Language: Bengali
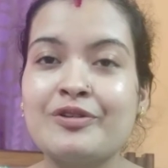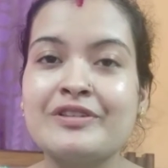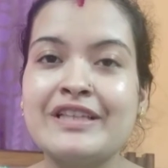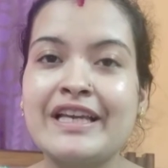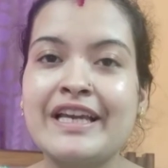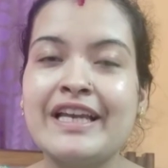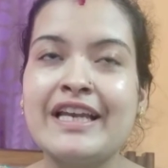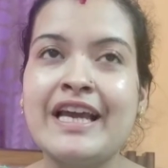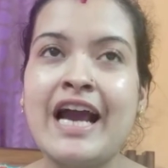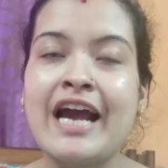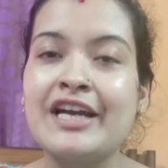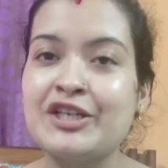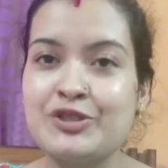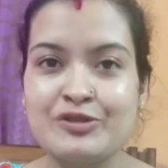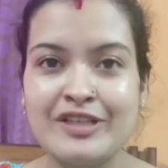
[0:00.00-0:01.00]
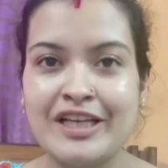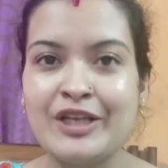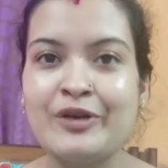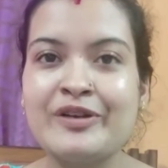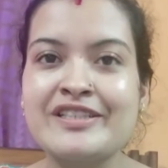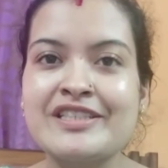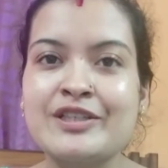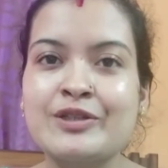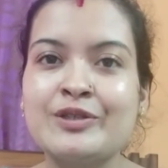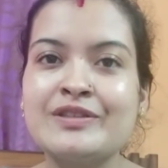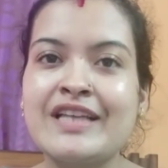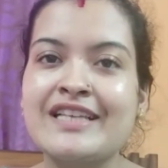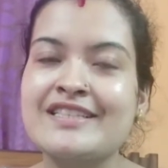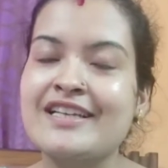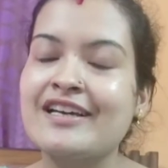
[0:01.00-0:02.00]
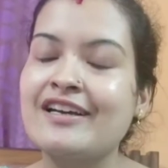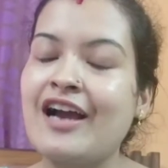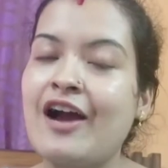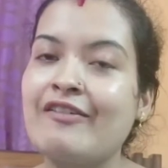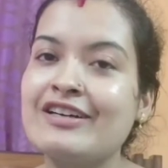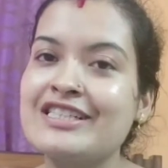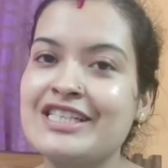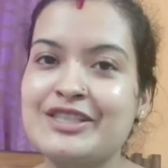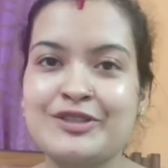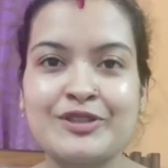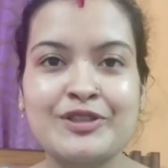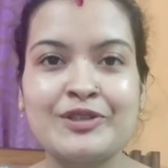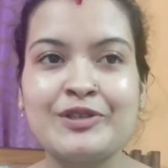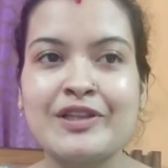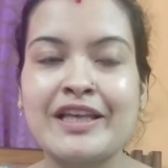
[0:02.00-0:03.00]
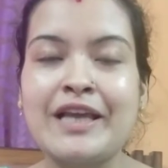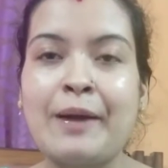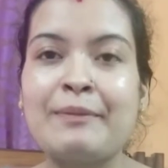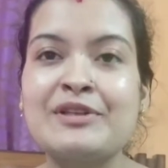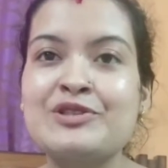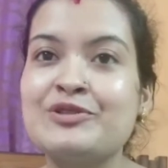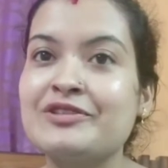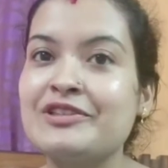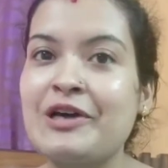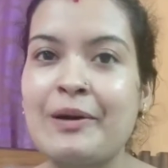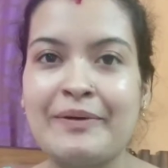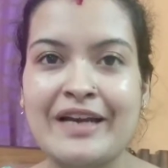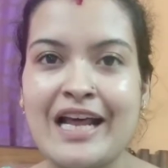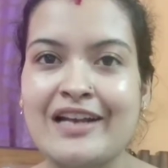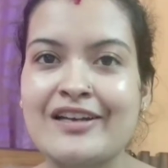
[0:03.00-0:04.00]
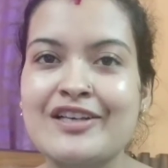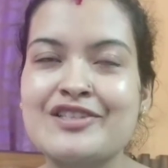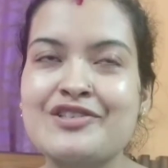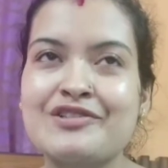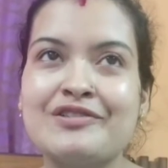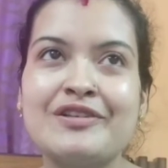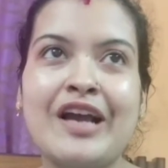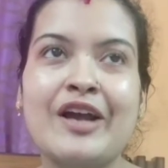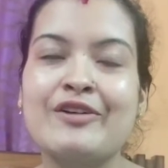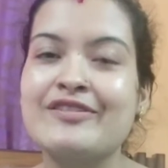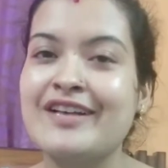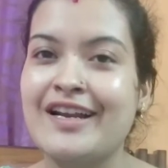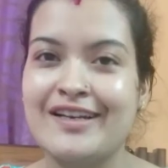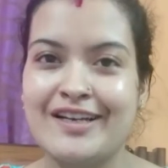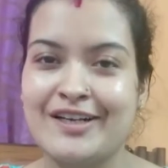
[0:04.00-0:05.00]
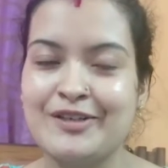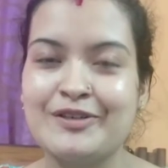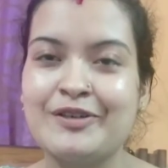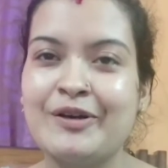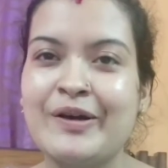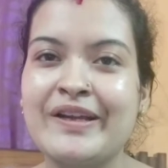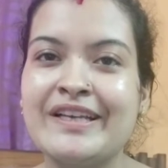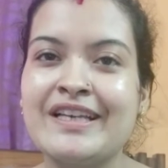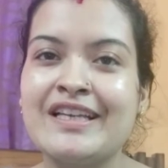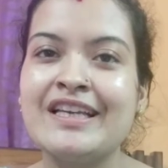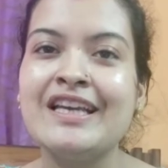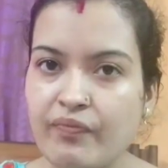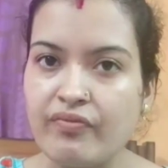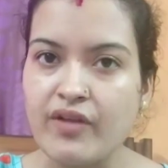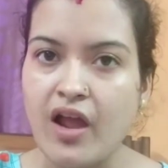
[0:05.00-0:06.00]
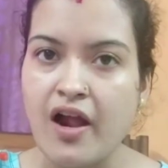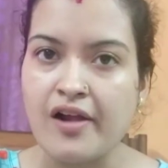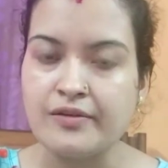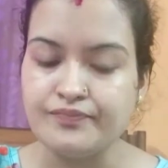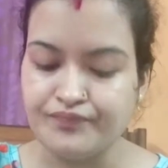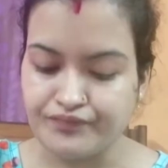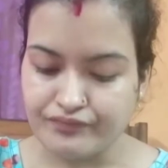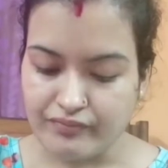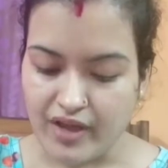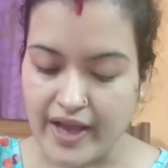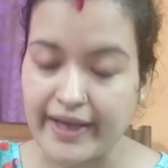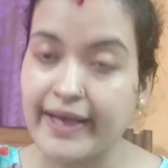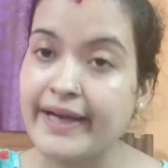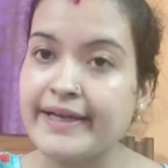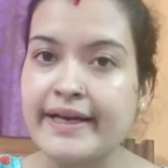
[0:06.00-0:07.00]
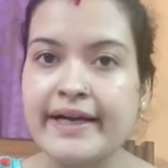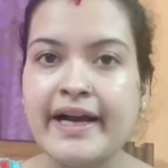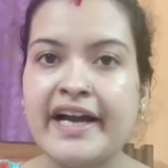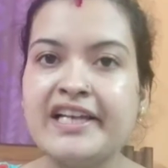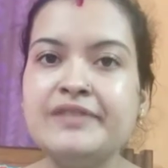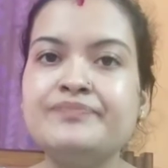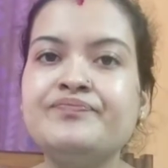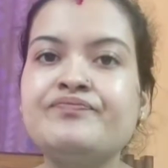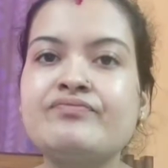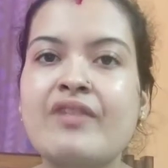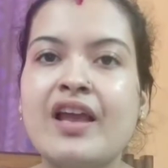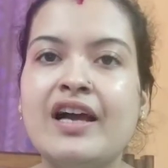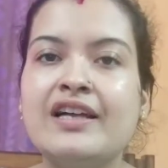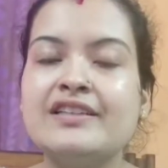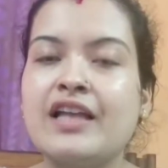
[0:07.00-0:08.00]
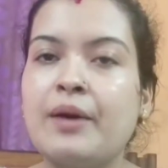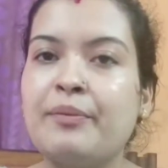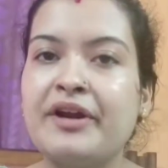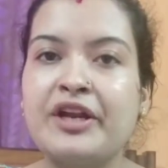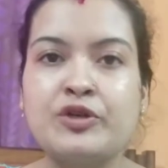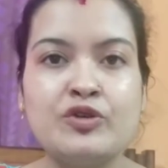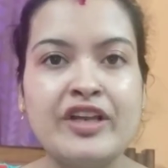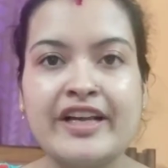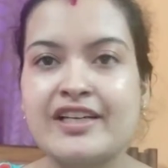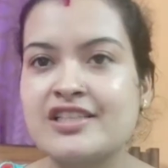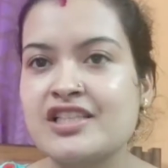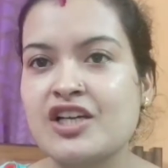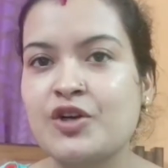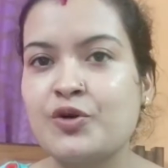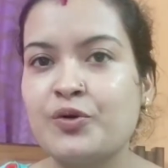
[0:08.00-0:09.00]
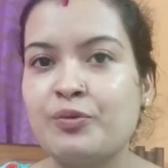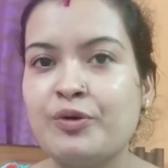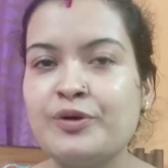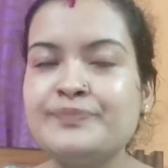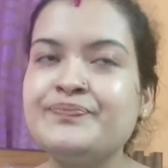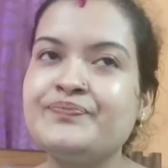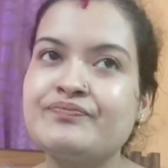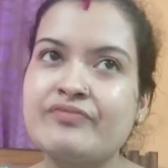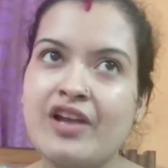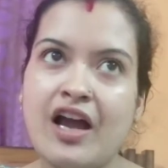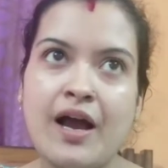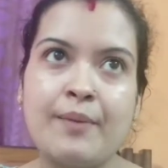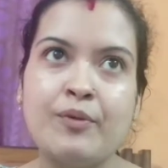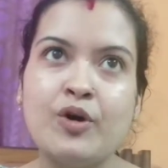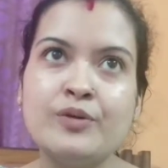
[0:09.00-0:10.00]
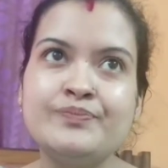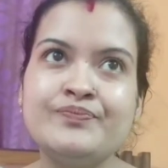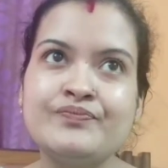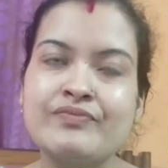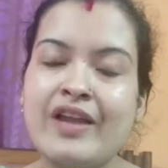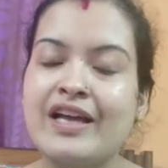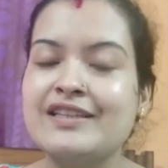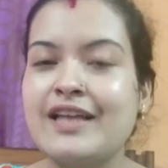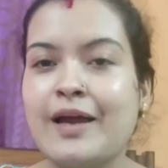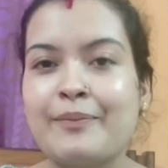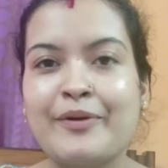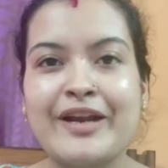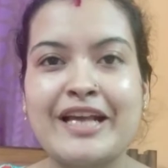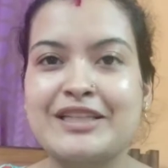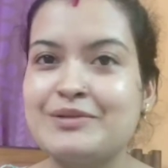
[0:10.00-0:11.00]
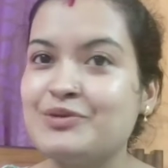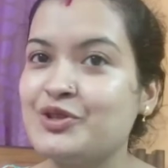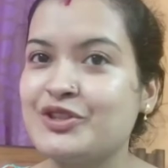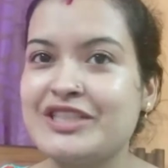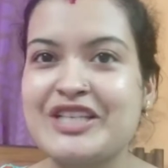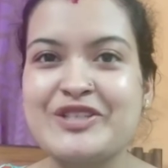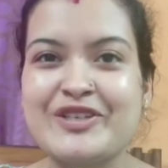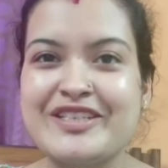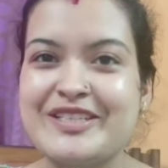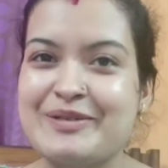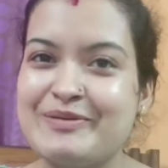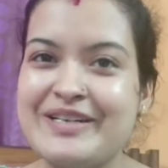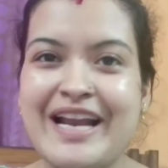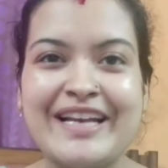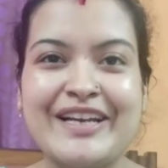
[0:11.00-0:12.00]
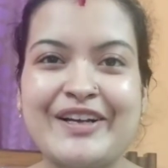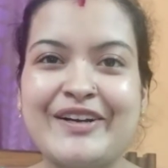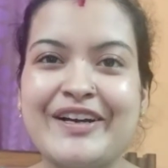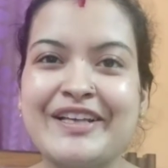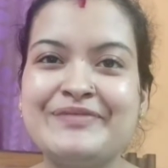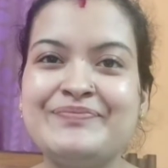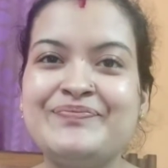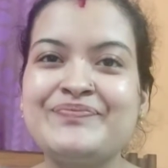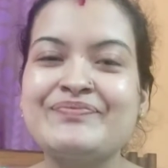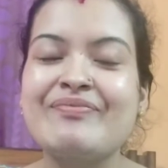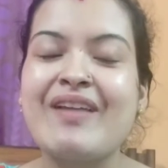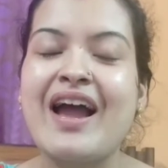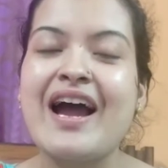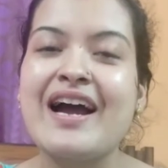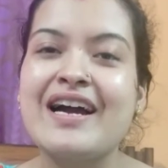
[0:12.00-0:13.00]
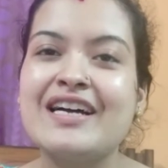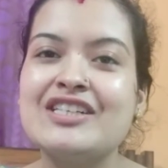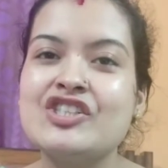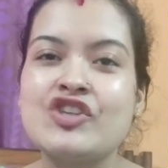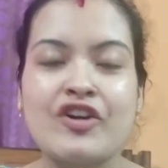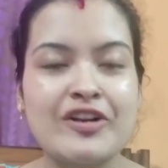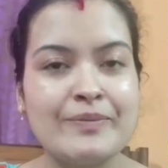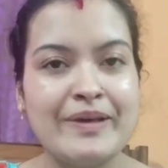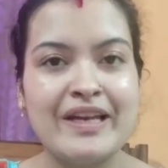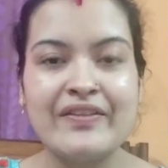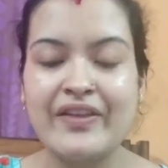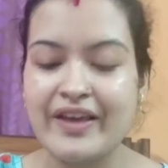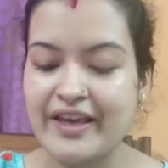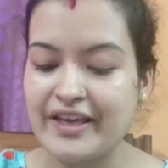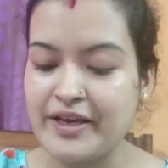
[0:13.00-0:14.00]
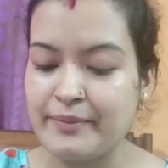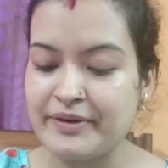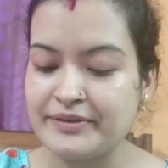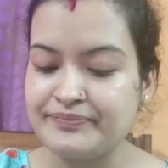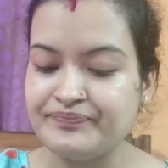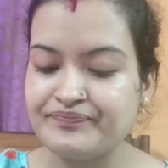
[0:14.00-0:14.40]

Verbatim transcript: করতে গেলে আর একটু দেরি হয়ে যেত তাছাড়া খাওয়া শেষ হতে হতেই আবার ছুটতে হবে রান্নার জন্য কারণ রান্না এখনও হয়নি আগে এটা খাই তারপর একটু লিকার চা করবো খাবো তারপর একদম সোজা চলে যাবো রান্নাঘরে আর সকালবেলা থেকেই আমার